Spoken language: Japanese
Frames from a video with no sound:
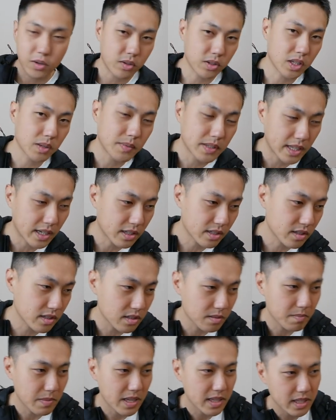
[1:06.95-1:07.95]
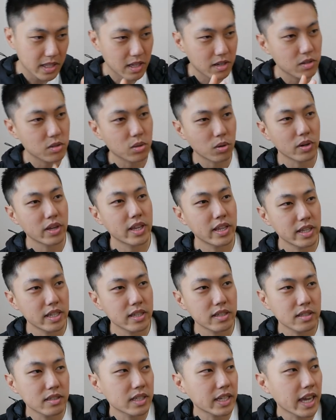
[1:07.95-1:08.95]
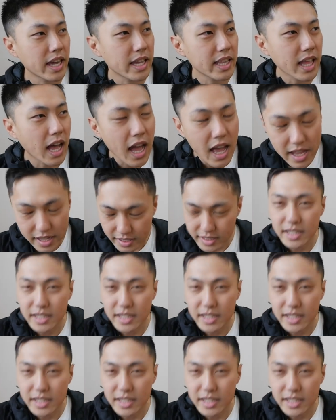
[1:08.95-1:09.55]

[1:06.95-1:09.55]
康でもなくメンタルトレーニング系な